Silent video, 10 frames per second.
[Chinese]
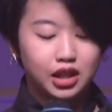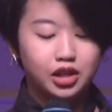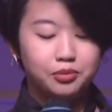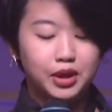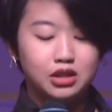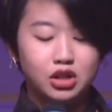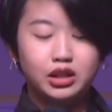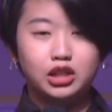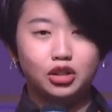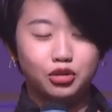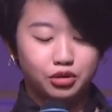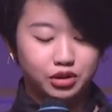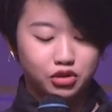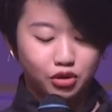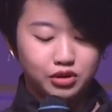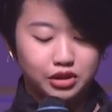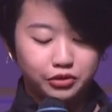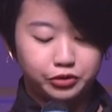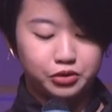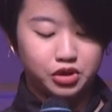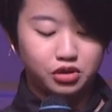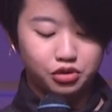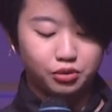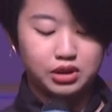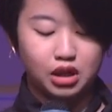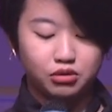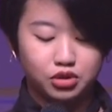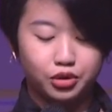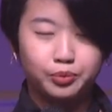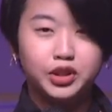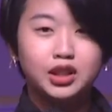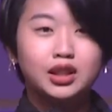也很被招待同工的中服饰所造就。